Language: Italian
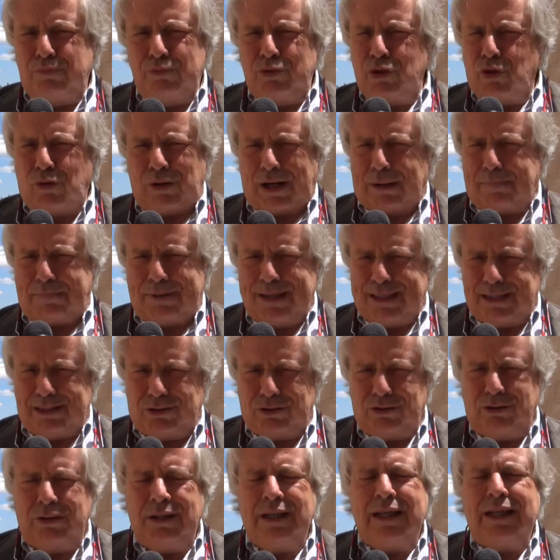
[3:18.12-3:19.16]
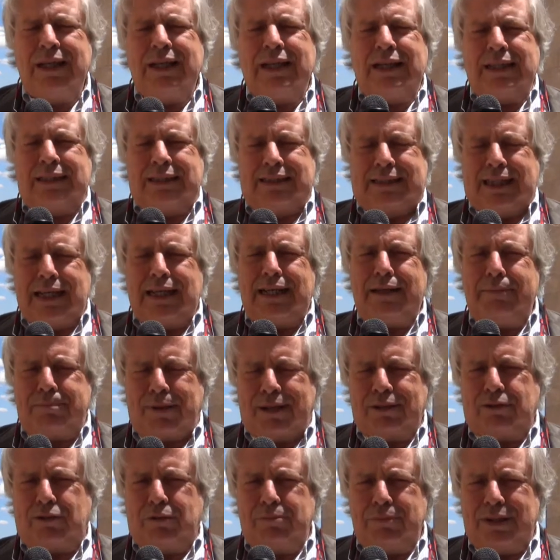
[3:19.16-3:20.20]
non ha peso. Se
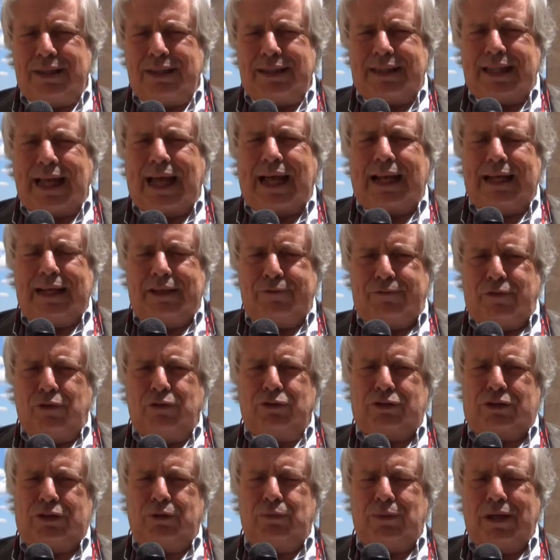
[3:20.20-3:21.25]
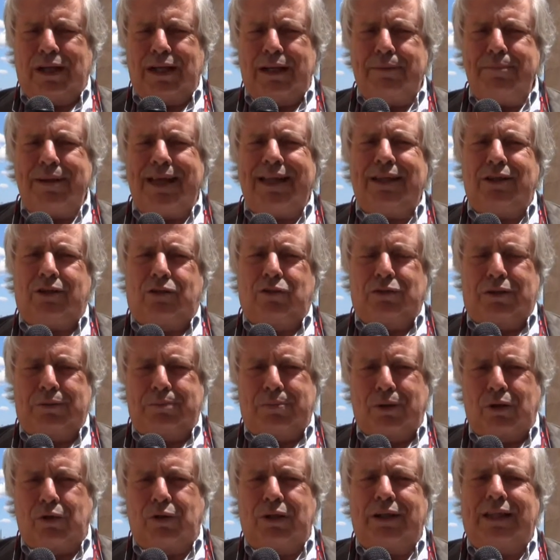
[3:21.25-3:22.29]
l'impatto ambientale fosse un elemento
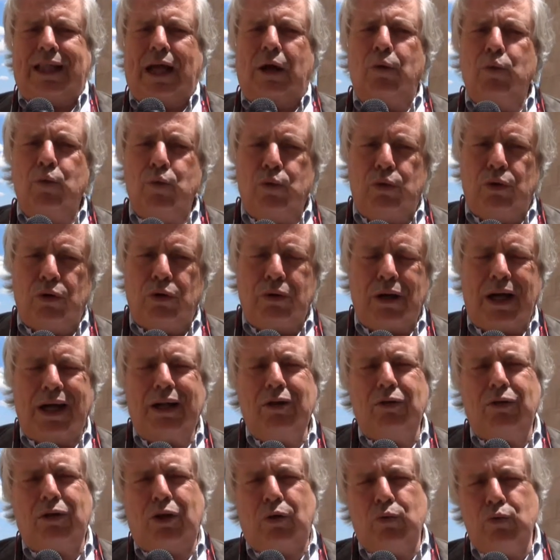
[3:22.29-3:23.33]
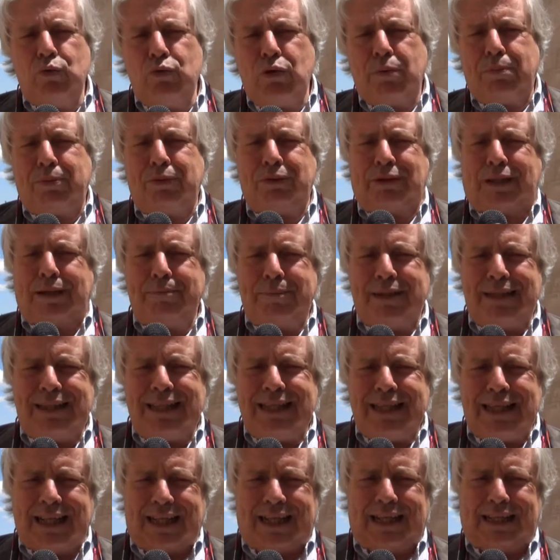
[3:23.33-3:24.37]
di priorità 1, allora uno potrebbe
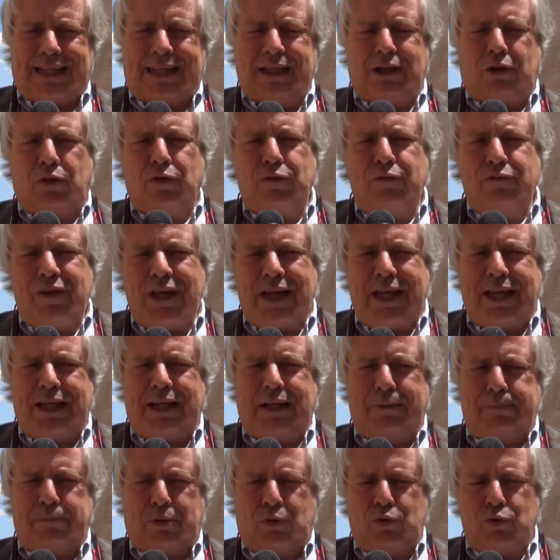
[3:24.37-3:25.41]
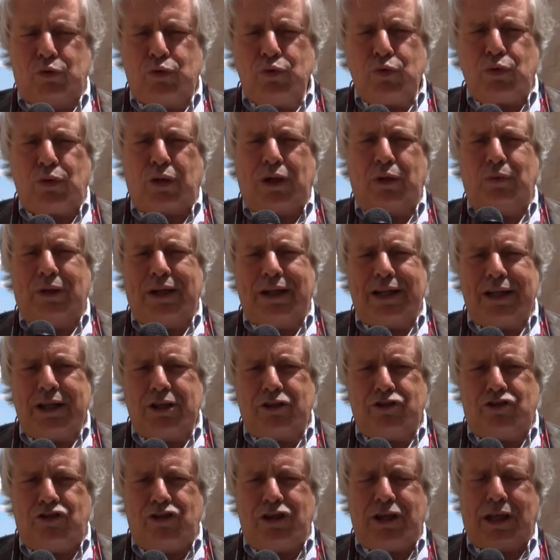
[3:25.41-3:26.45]
dire che conviene produrre
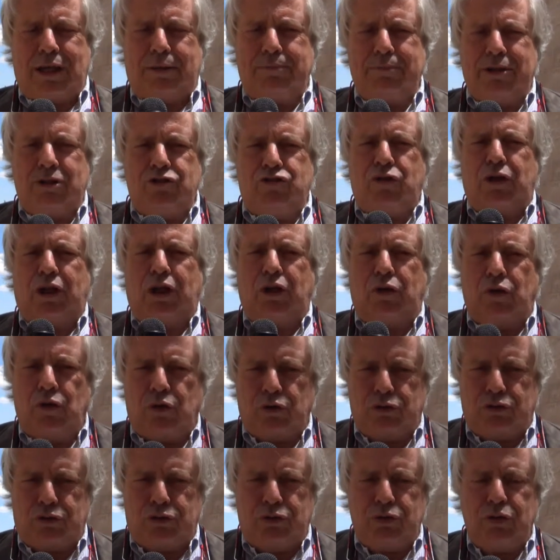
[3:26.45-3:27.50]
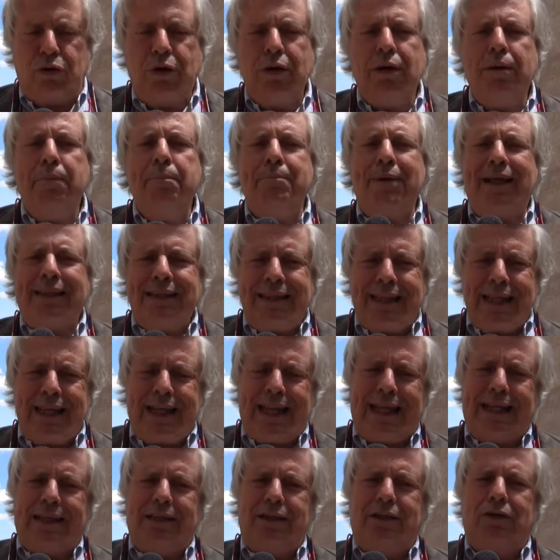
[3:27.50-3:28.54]
un'energia a maggiore costo
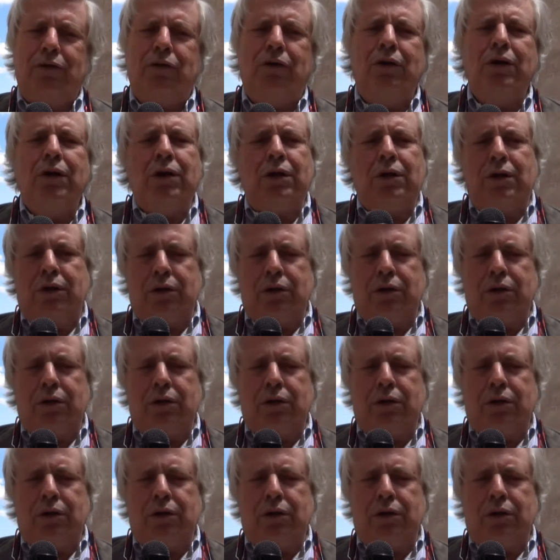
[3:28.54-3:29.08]
mantenendo